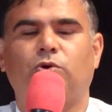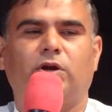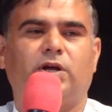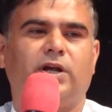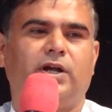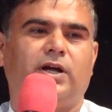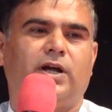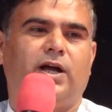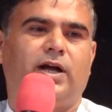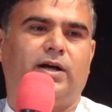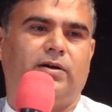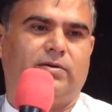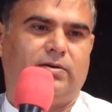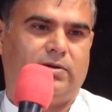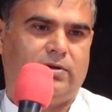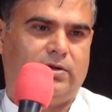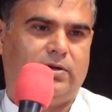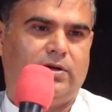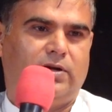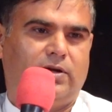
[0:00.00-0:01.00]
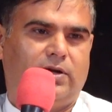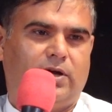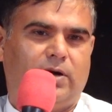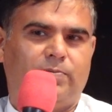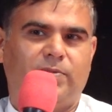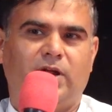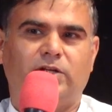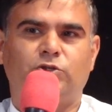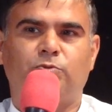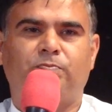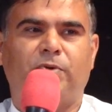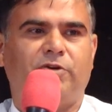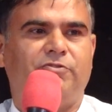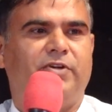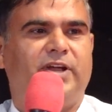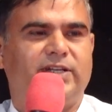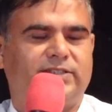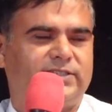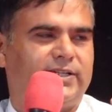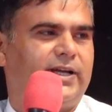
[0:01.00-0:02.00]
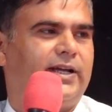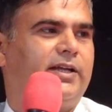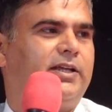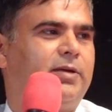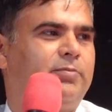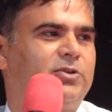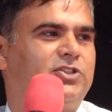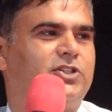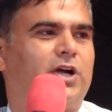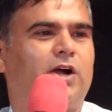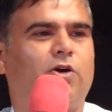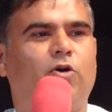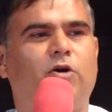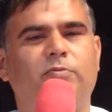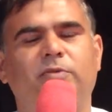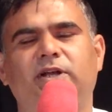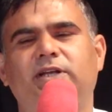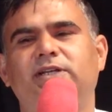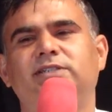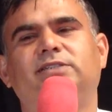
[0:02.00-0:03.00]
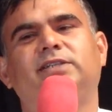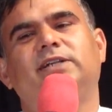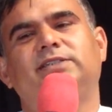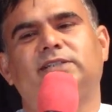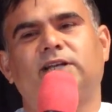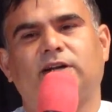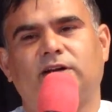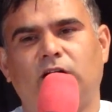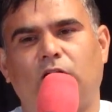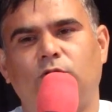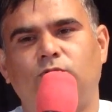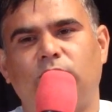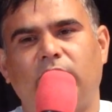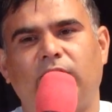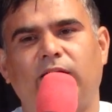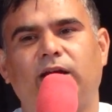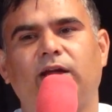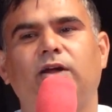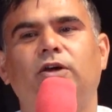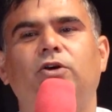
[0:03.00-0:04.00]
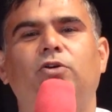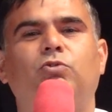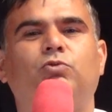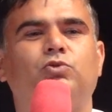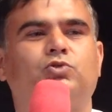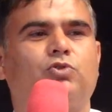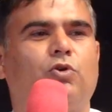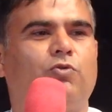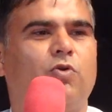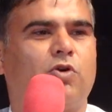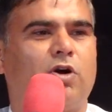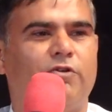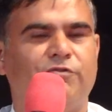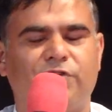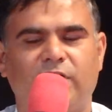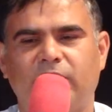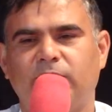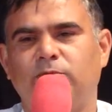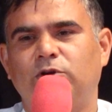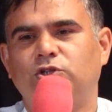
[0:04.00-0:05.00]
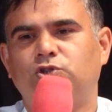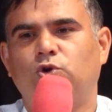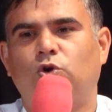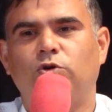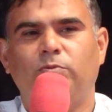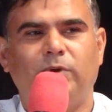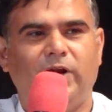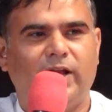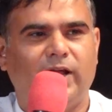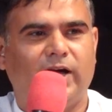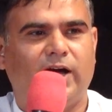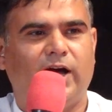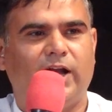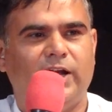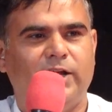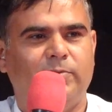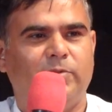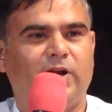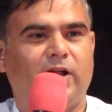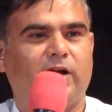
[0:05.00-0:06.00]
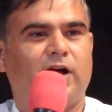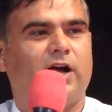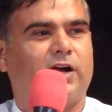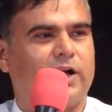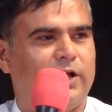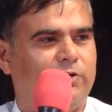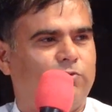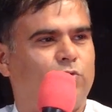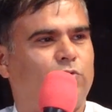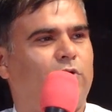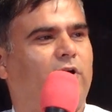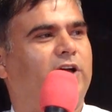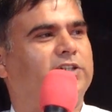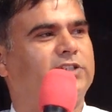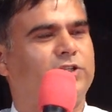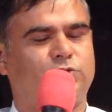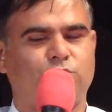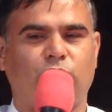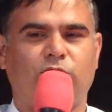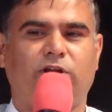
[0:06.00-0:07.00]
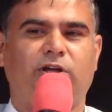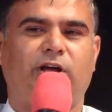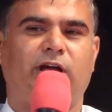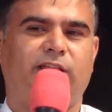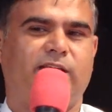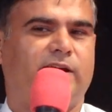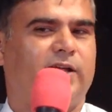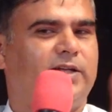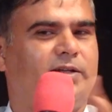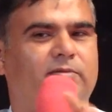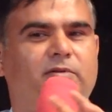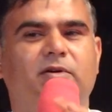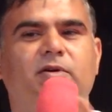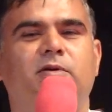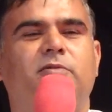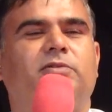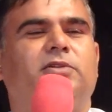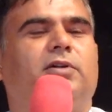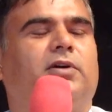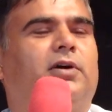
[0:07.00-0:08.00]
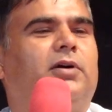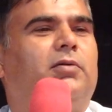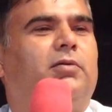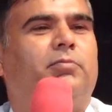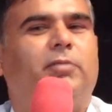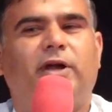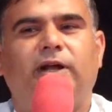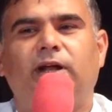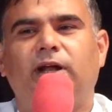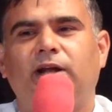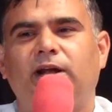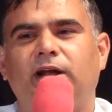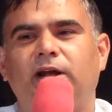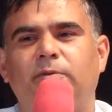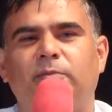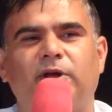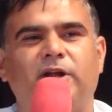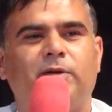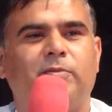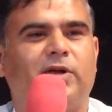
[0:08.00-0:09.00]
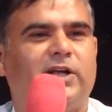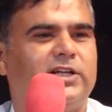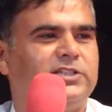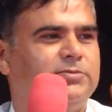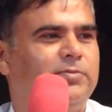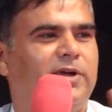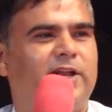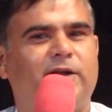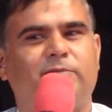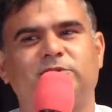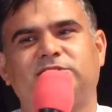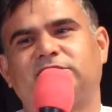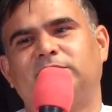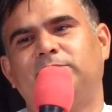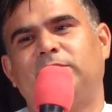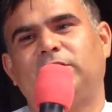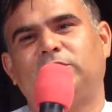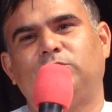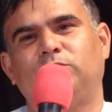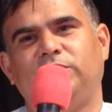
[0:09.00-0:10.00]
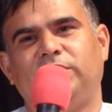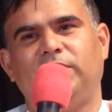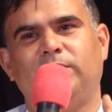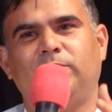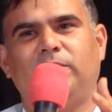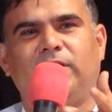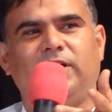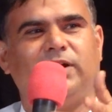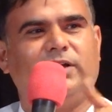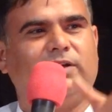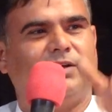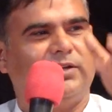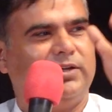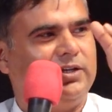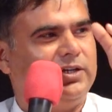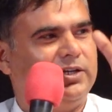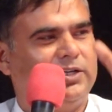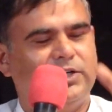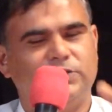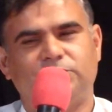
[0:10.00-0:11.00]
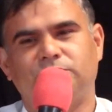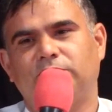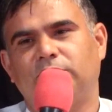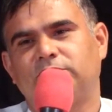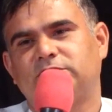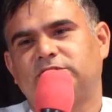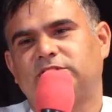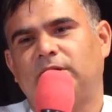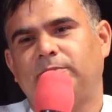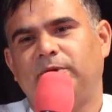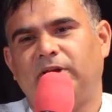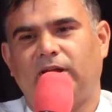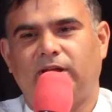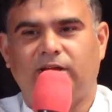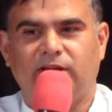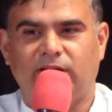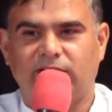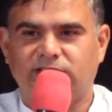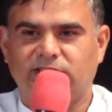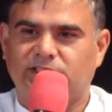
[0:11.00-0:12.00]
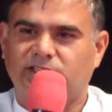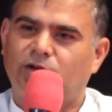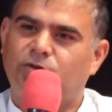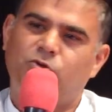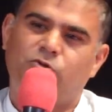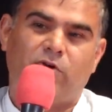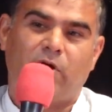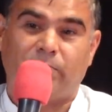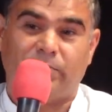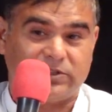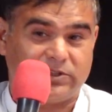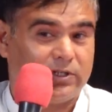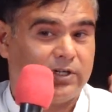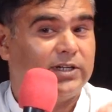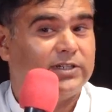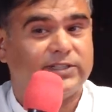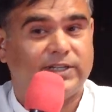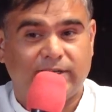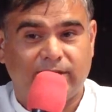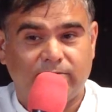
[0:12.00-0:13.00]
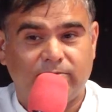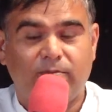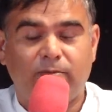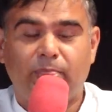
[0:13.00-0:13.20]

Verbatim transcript: को रखने का अपना जो परिवेश है कि बच्चा को हमने किस तरह से रखा हुआ है उसको वो कंफर्टेबल जोन मिलेगा नहीं मिलेगा कहीं वो वहां से छोड़ के कह देगी महीने डेढ़ महीने में कि जी मेरे बस की बात तो नहीं है मैं इस व्यवस्था में नहीं रह सकता वो वापस ना आ जाए